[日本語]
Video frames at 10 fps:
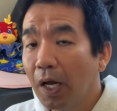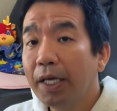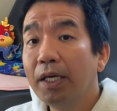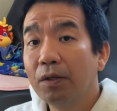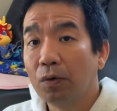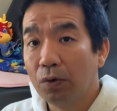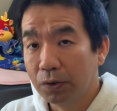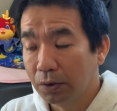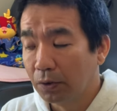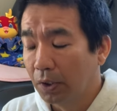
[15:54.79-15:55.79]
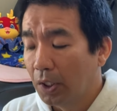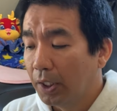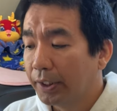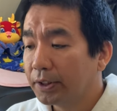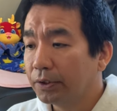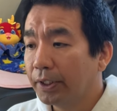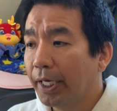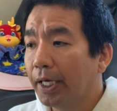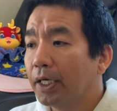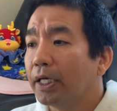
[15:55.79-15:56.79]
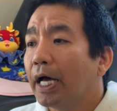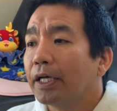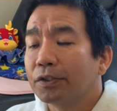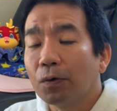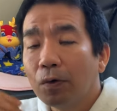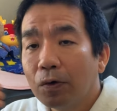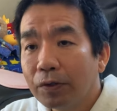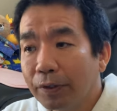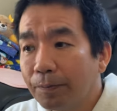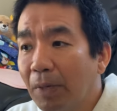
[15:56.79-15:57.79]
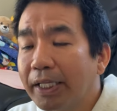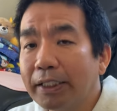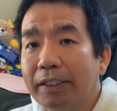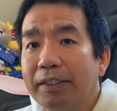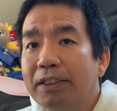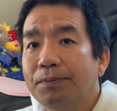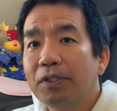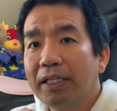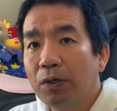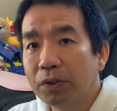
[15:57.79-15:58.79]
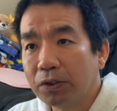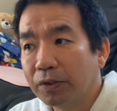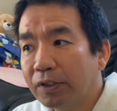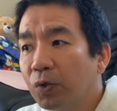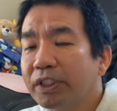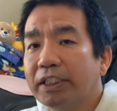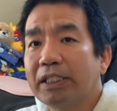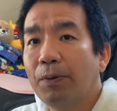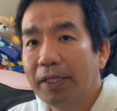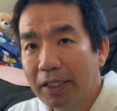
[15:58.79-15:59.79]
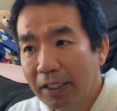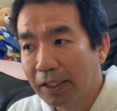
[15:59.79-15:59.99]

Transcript: 家の構造。ですんで、そこまで自分が直すとどうして触ったん